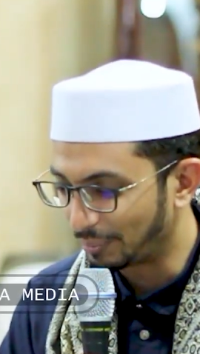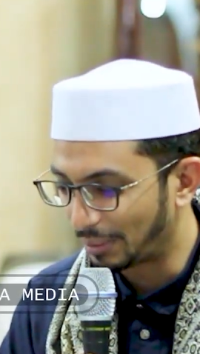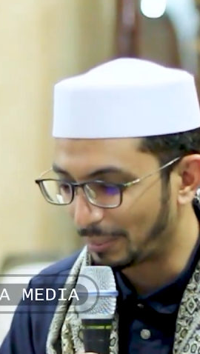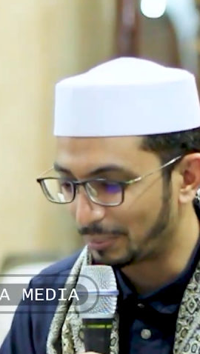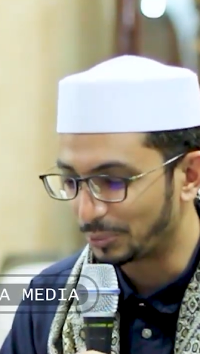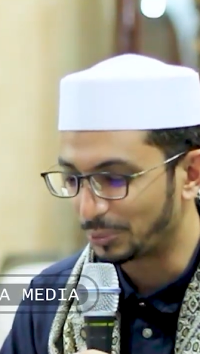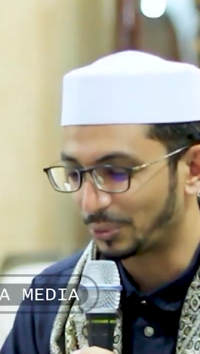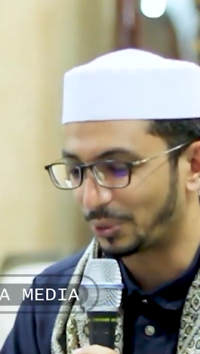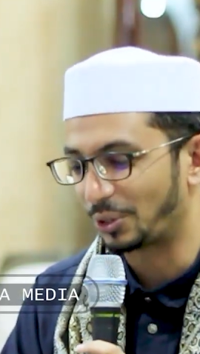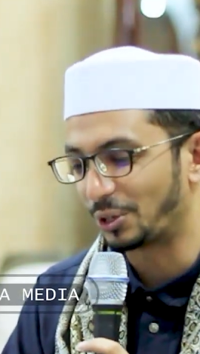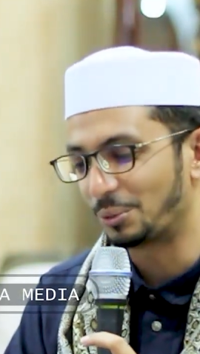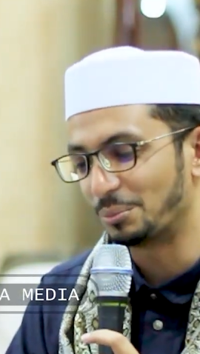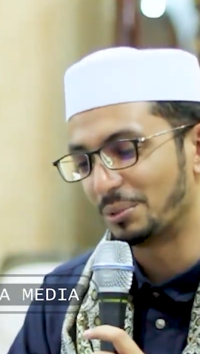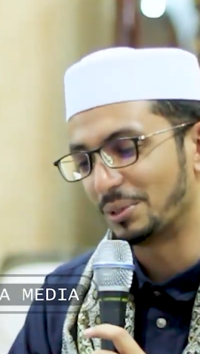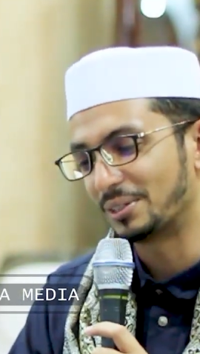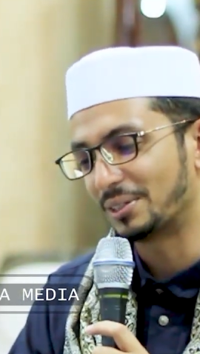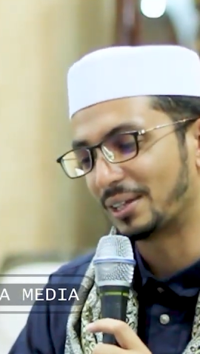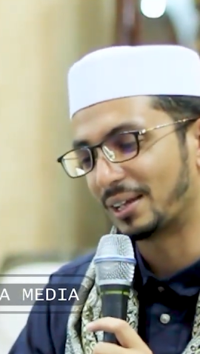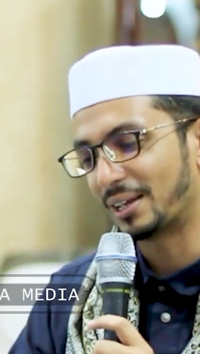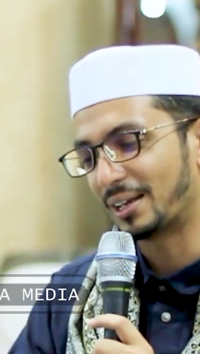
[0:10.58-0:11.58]
imam tuh kalau
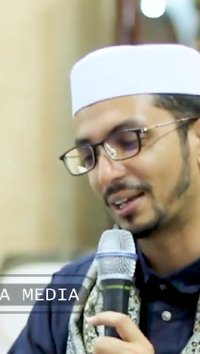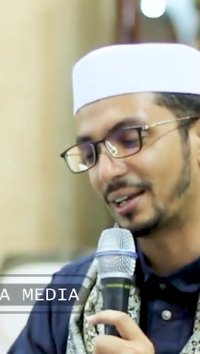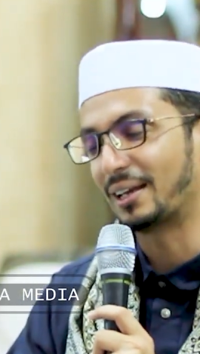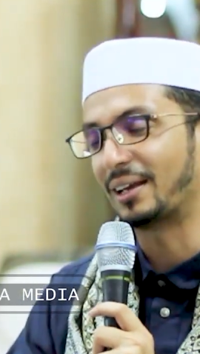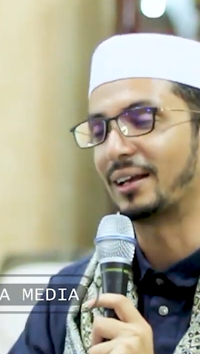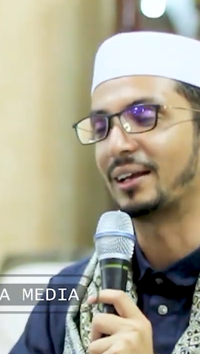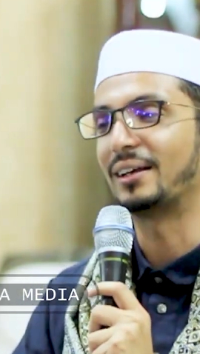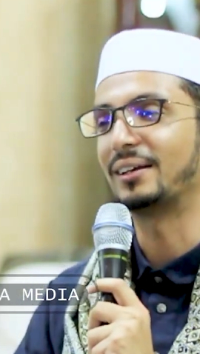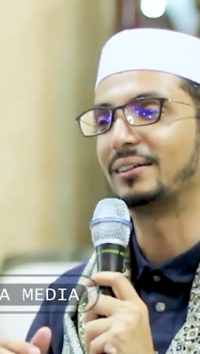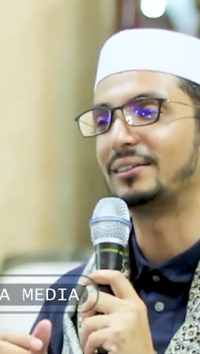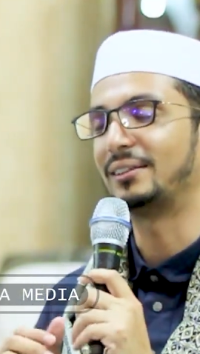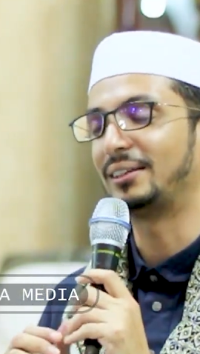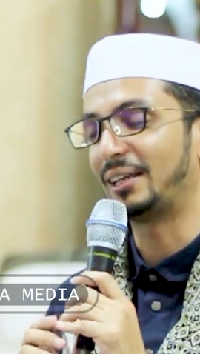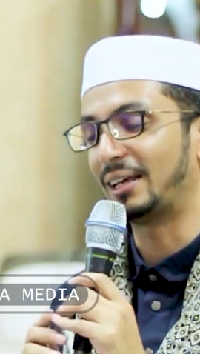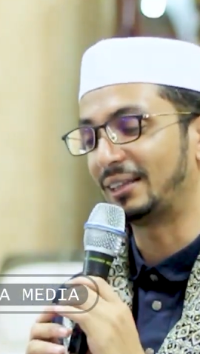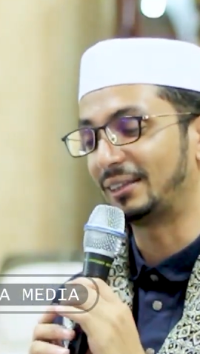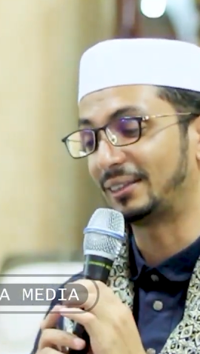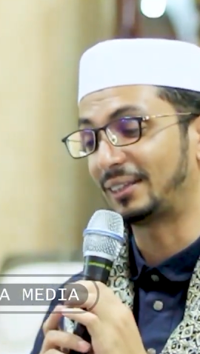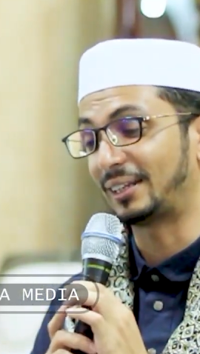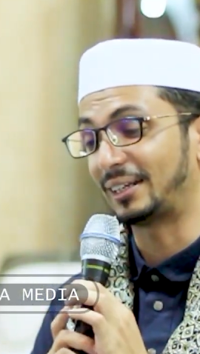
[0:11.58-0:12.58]
bisa di
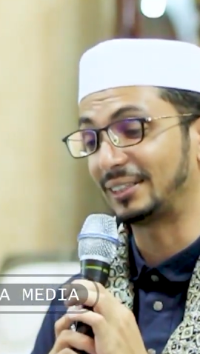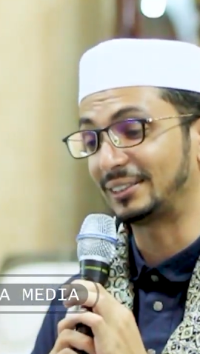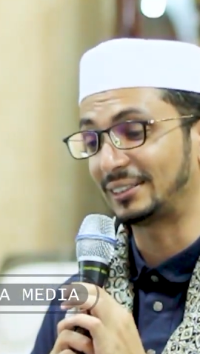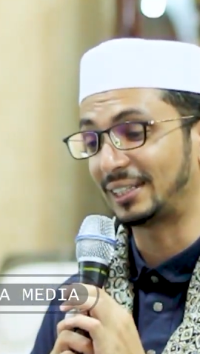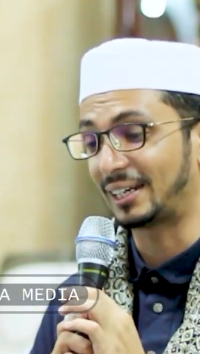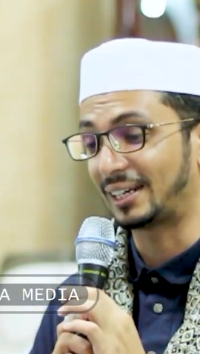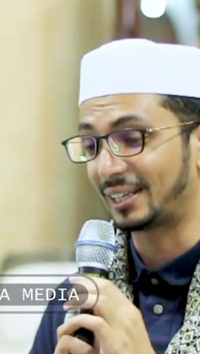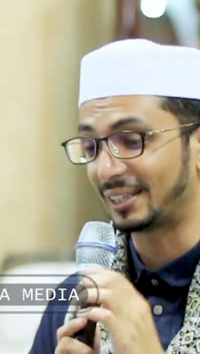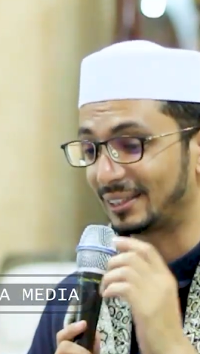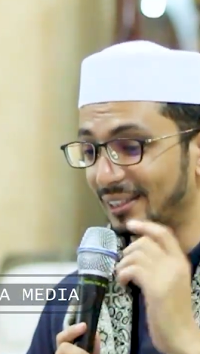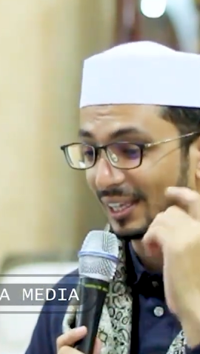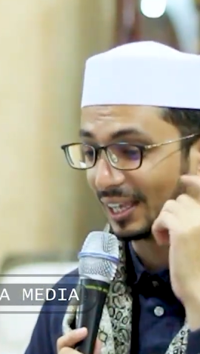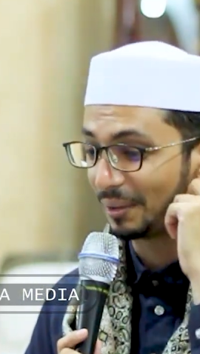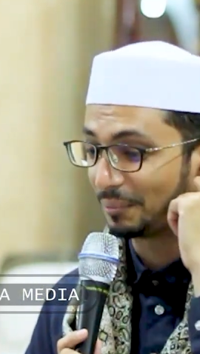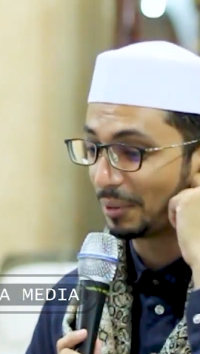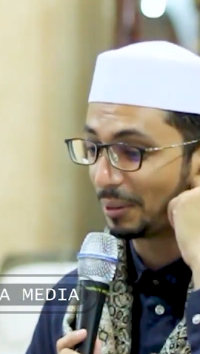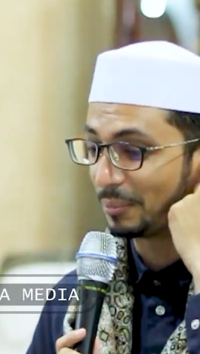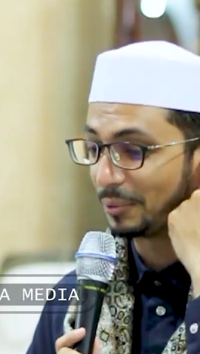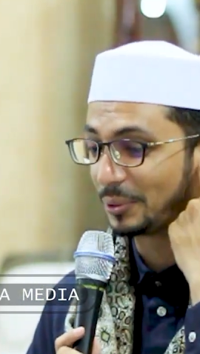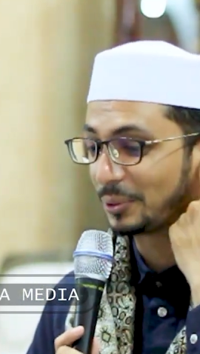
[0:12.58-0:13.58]
antara syaratnya
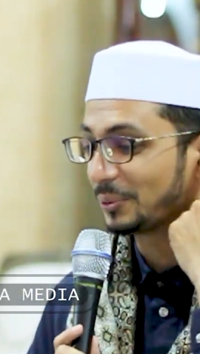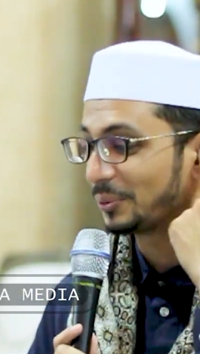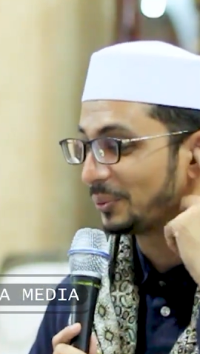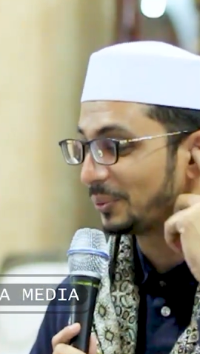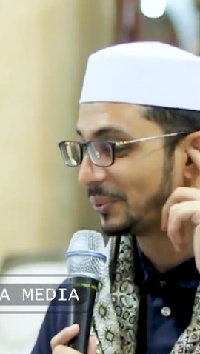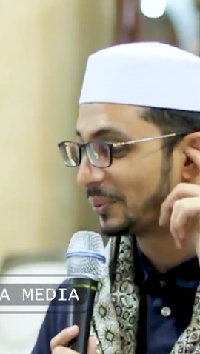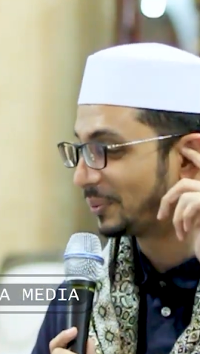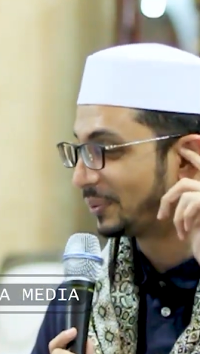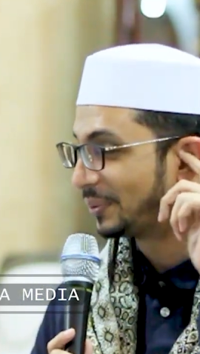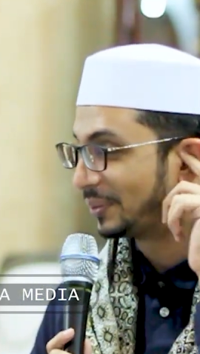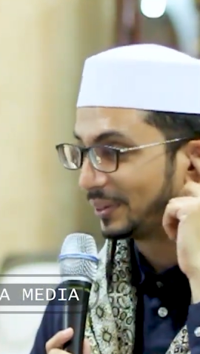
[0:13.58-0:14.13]
imam itu